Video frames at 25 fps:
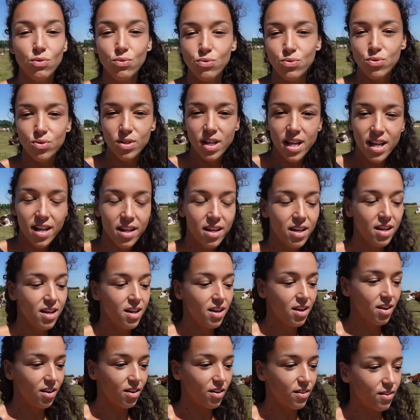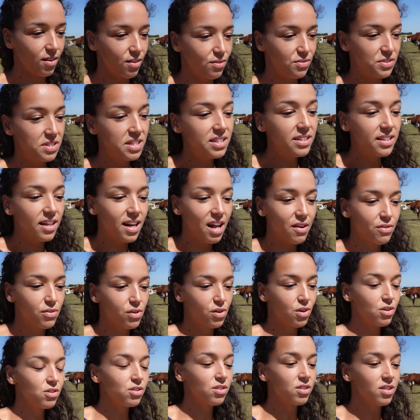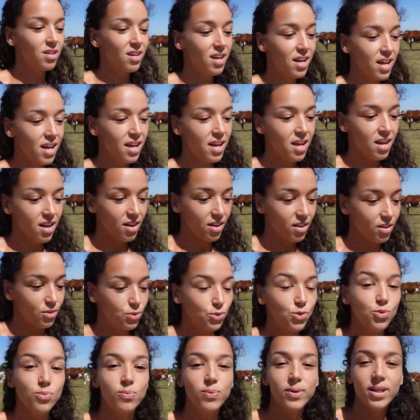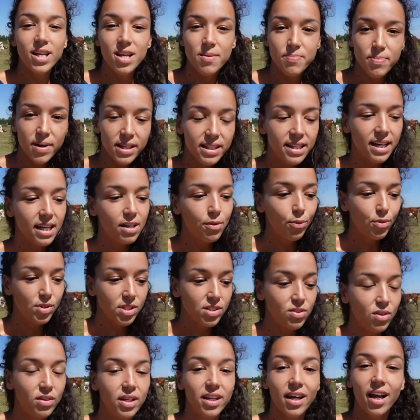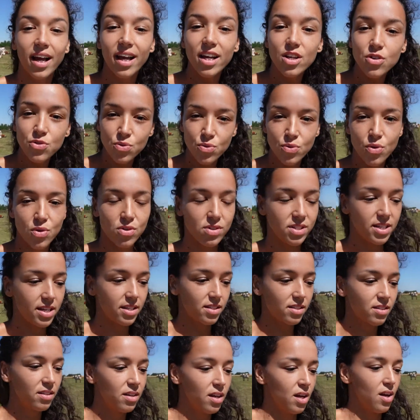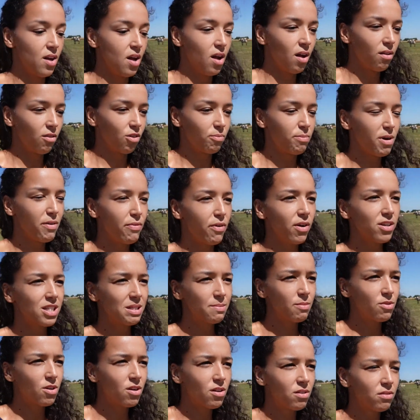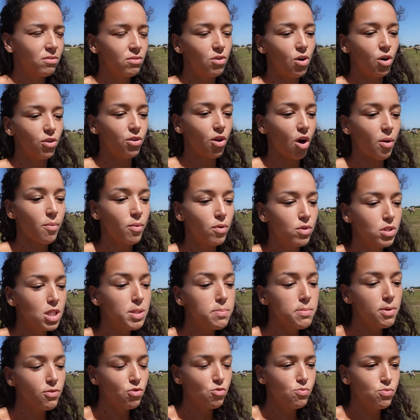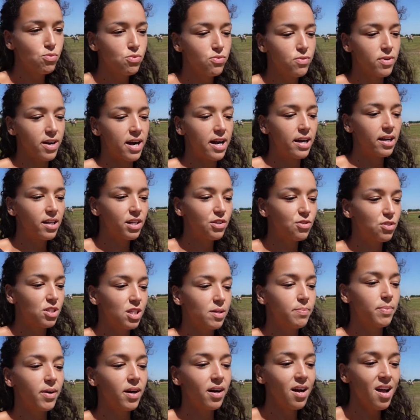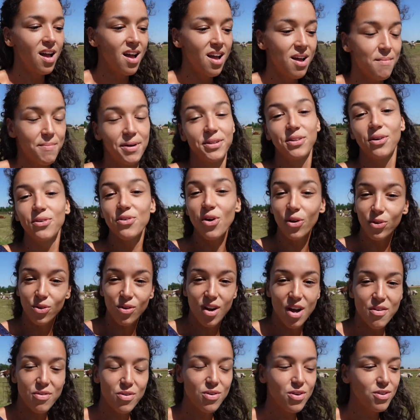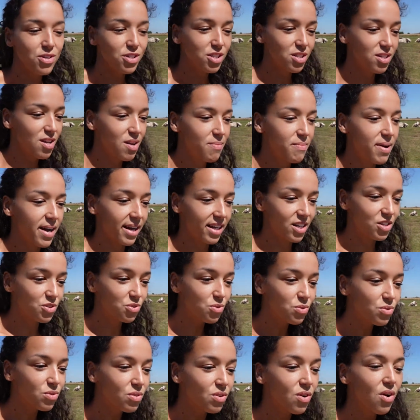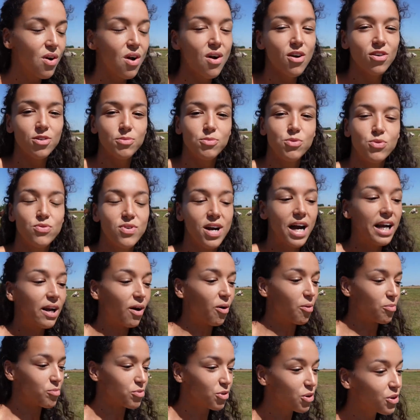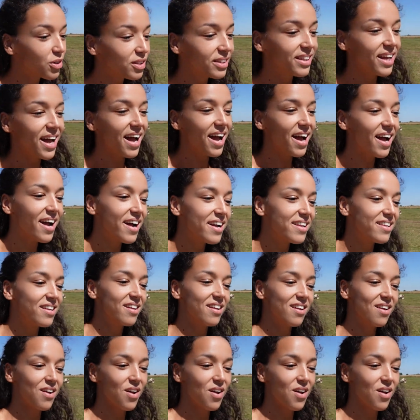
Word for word: vous voulez euh, visiter la France, euh, n'oubliez pas d'aller aussi dans les régions françaises. Donc pas forcément en Normandie, mais vous pouvez aller, je sais pas, bah, dans le nord de la France, ma région, vous pouvez aller en Bretagne,